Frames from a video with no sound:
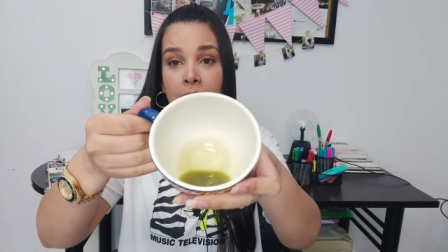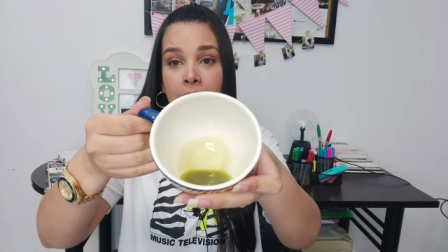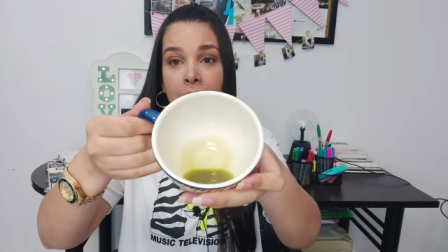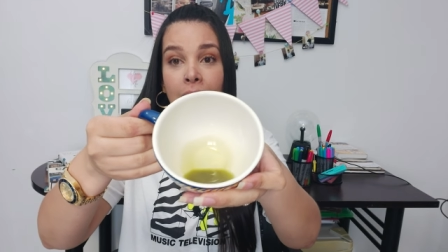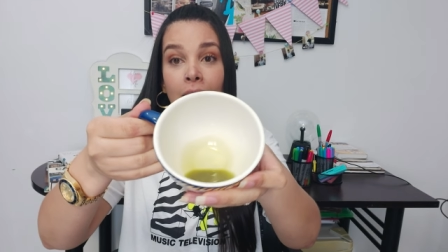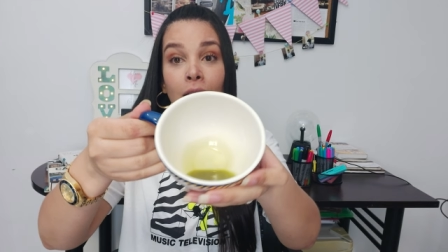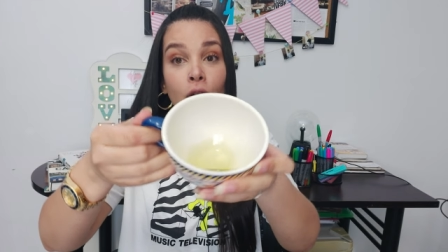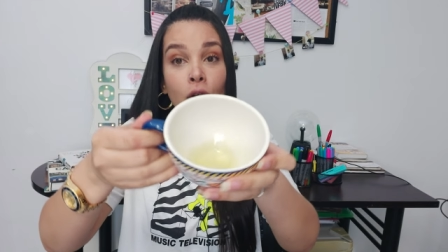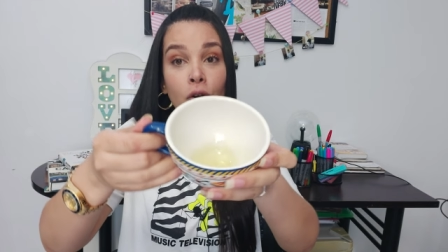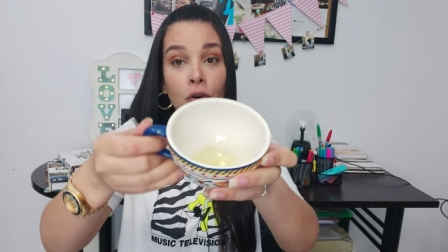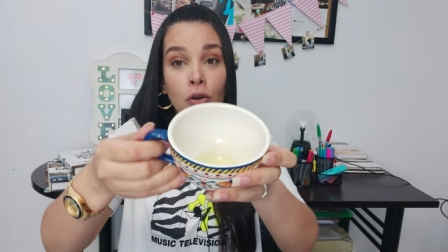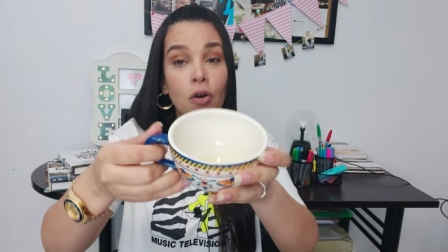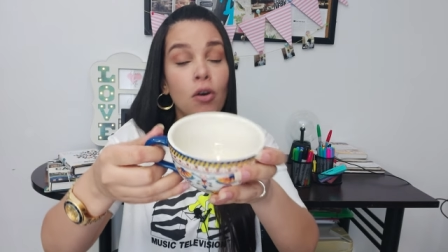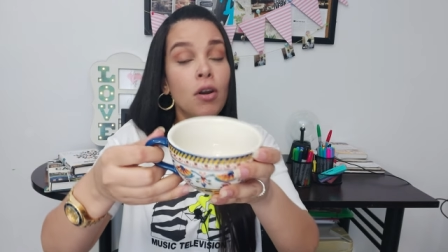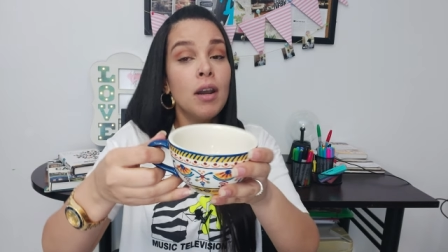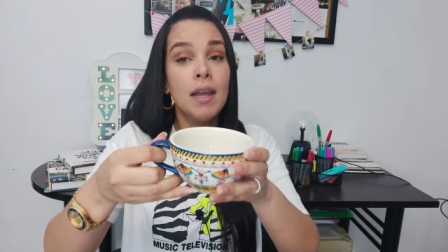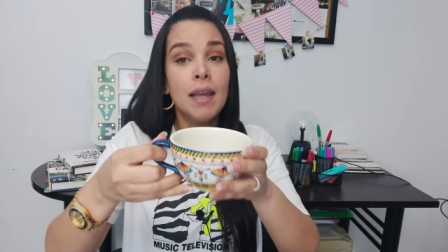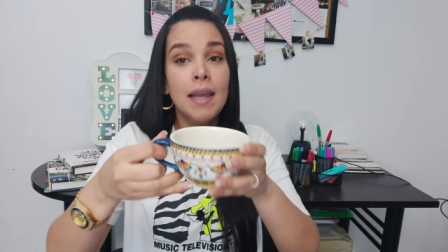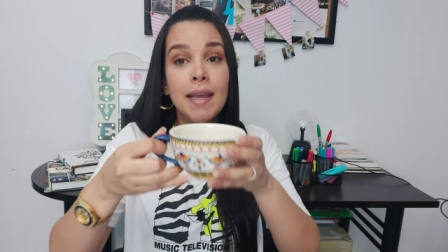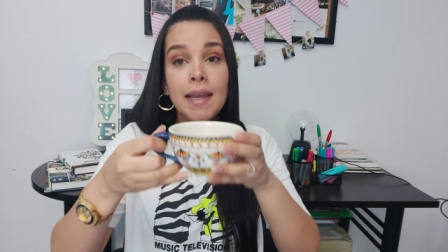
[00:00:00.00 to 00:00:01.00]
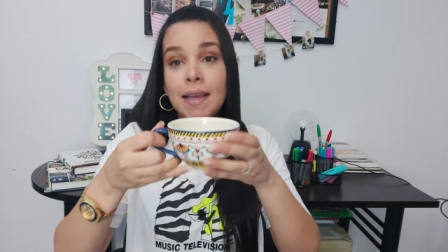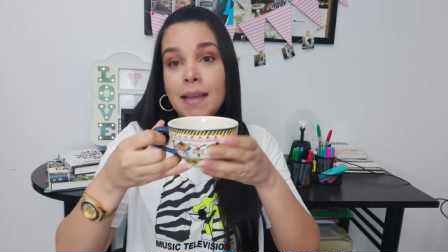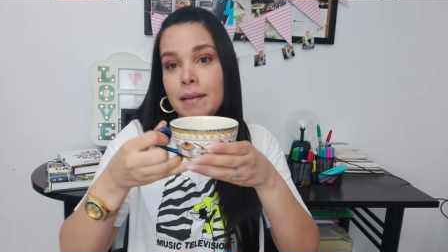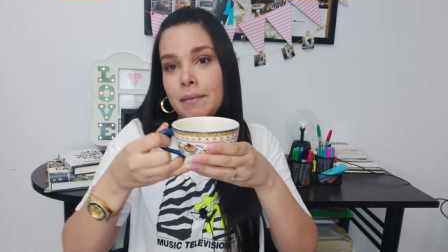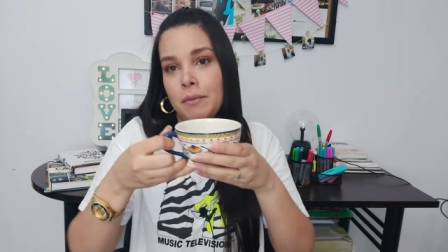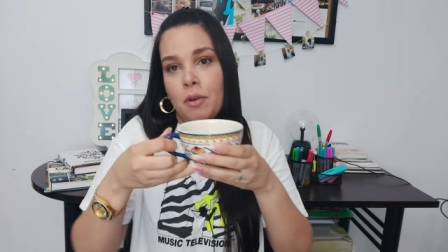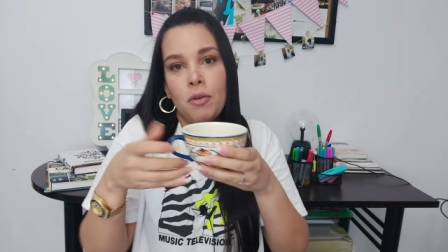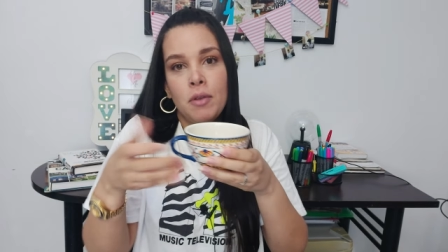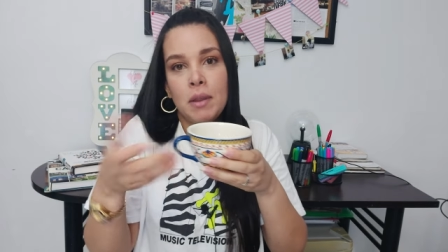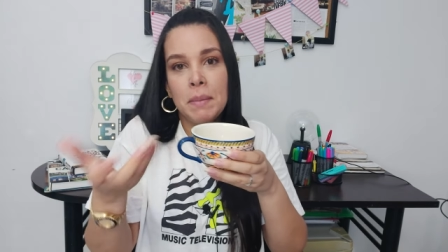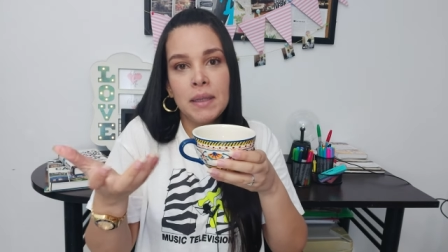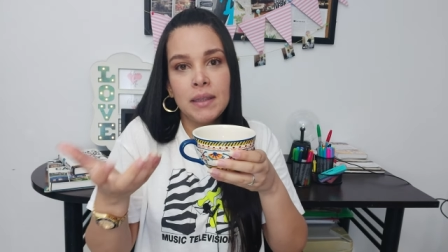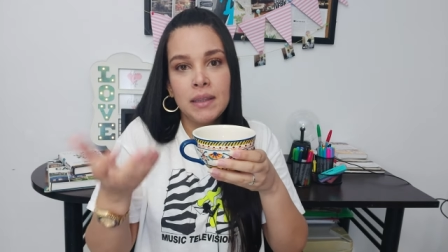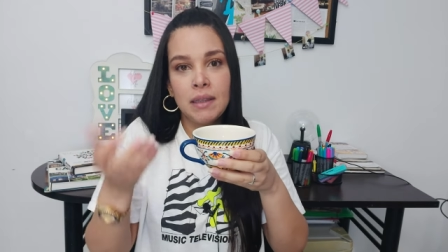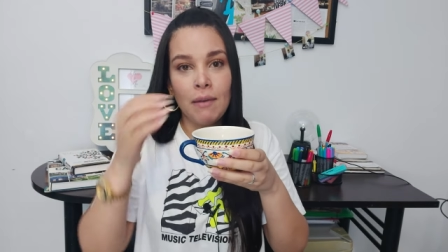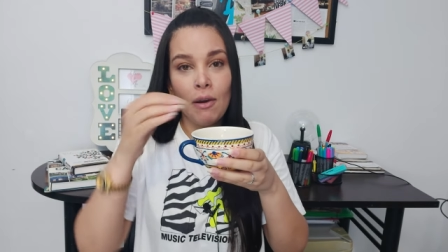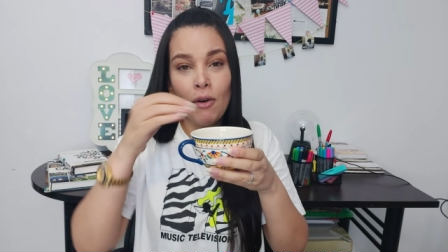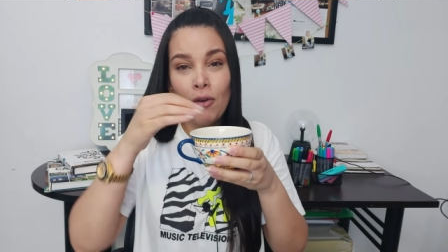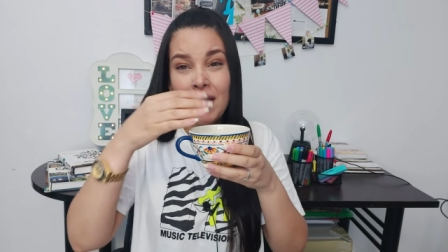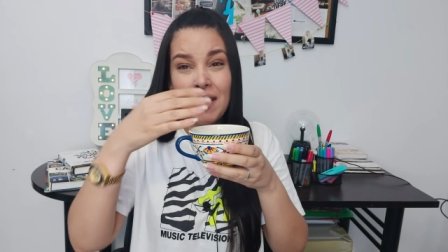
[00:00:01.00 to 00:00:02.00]
El olor, eh,
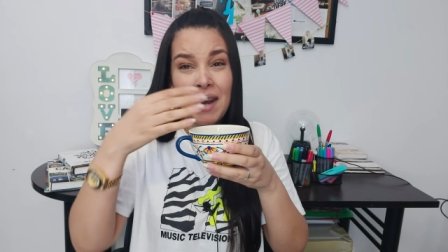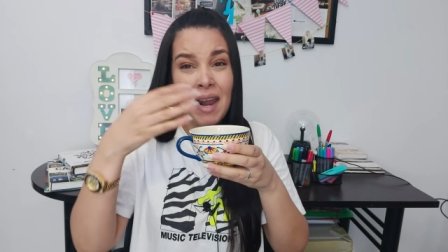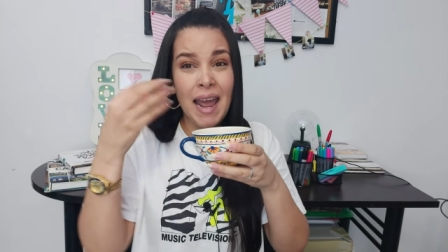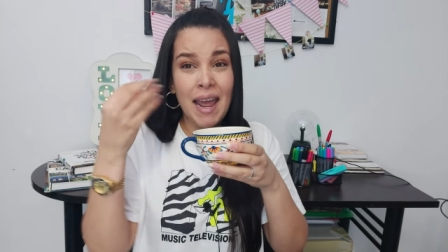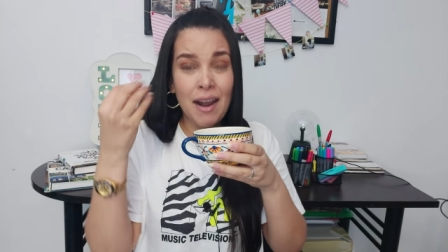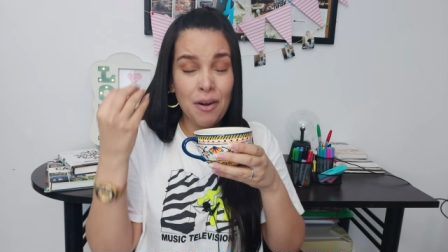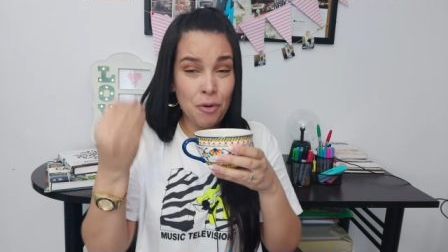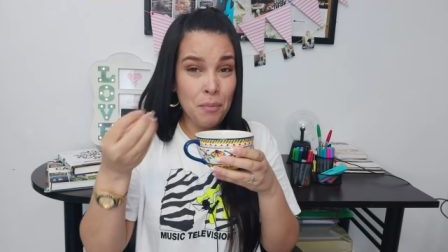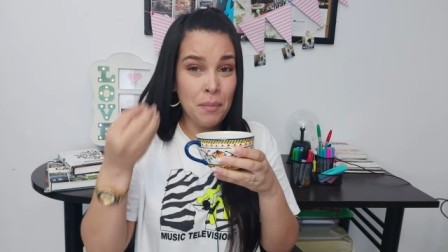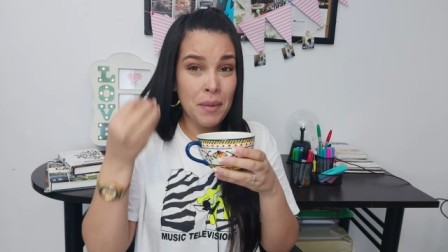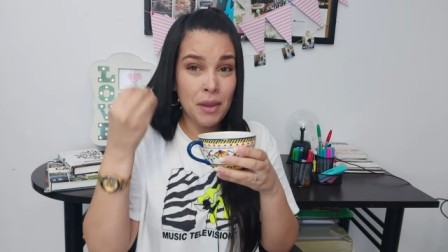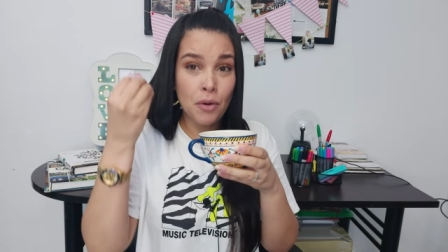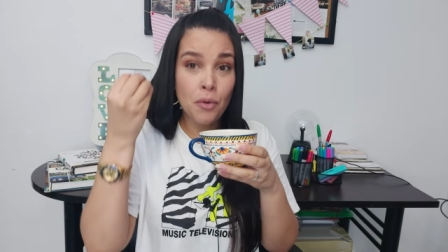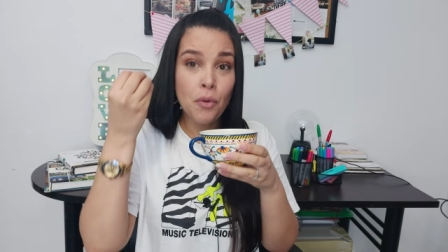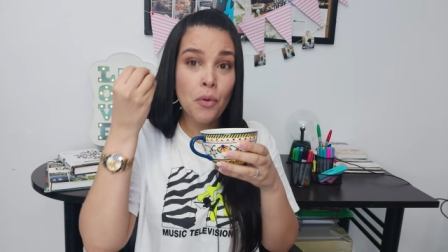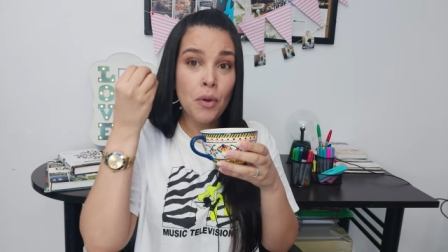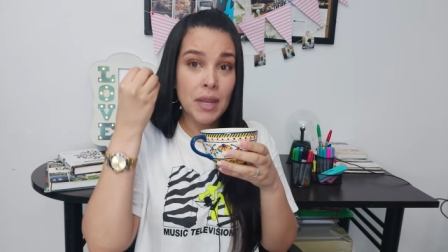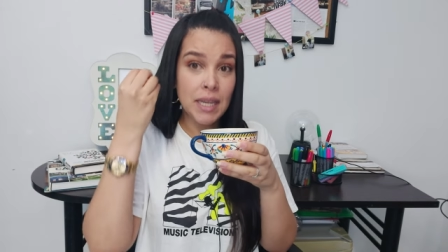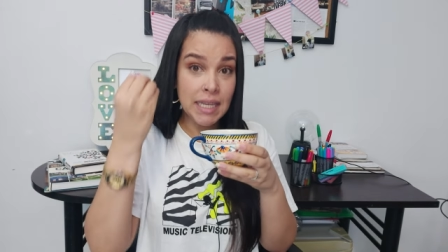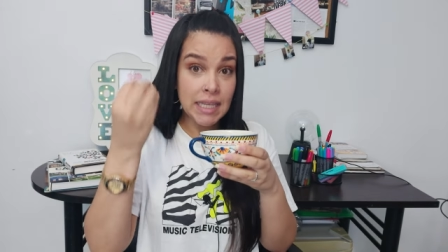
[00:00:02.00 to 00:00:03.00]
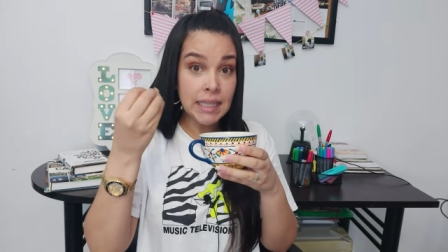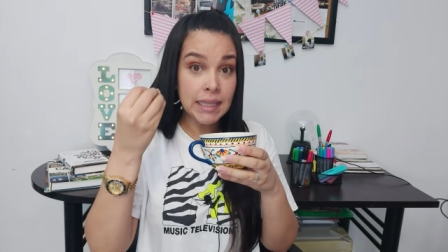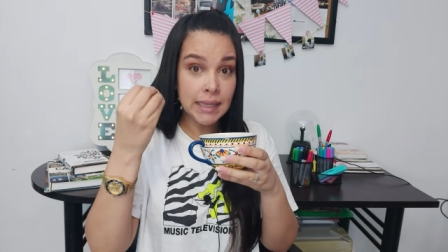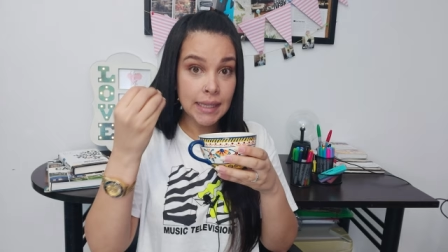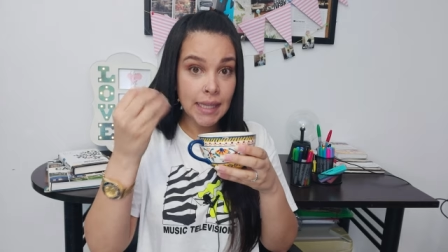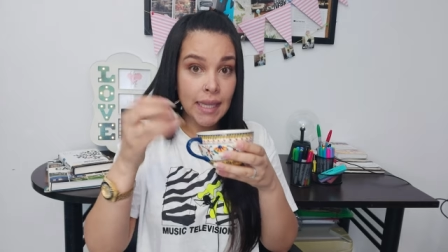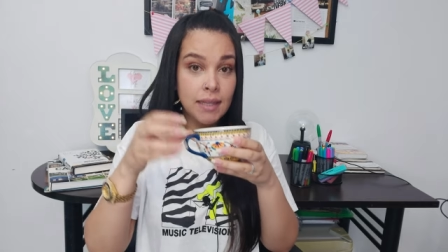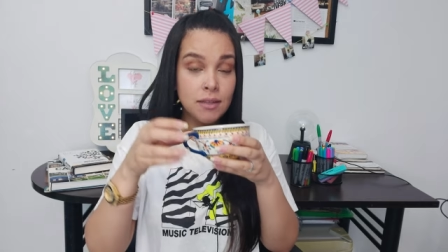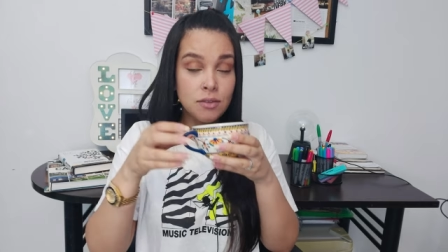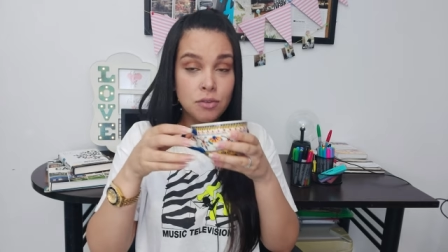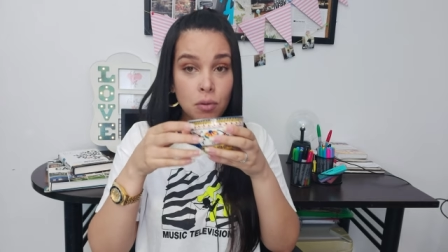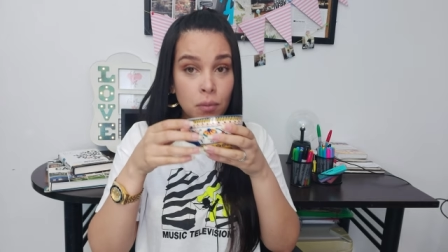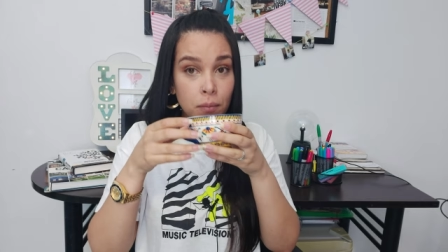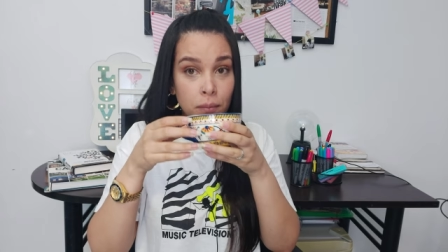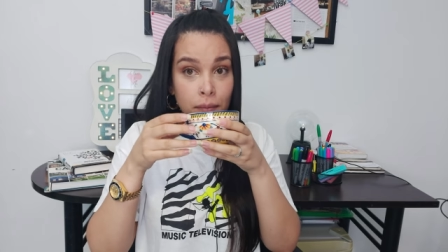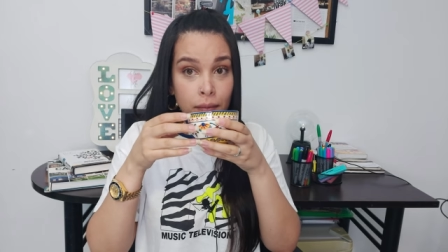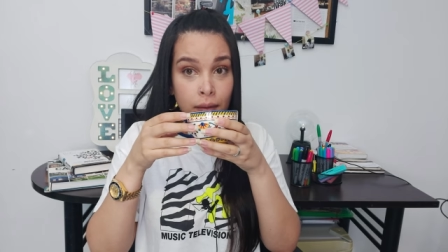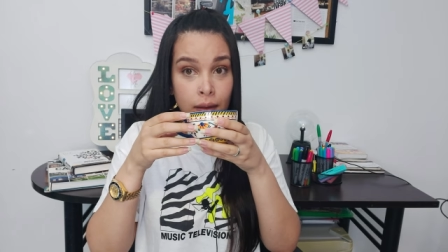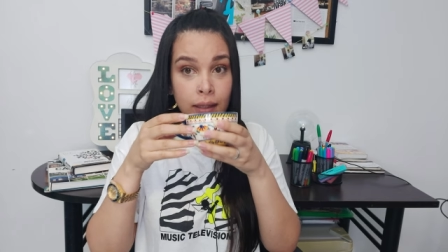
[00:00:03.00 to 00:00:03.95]
obviamente, va a oler a romero intenso,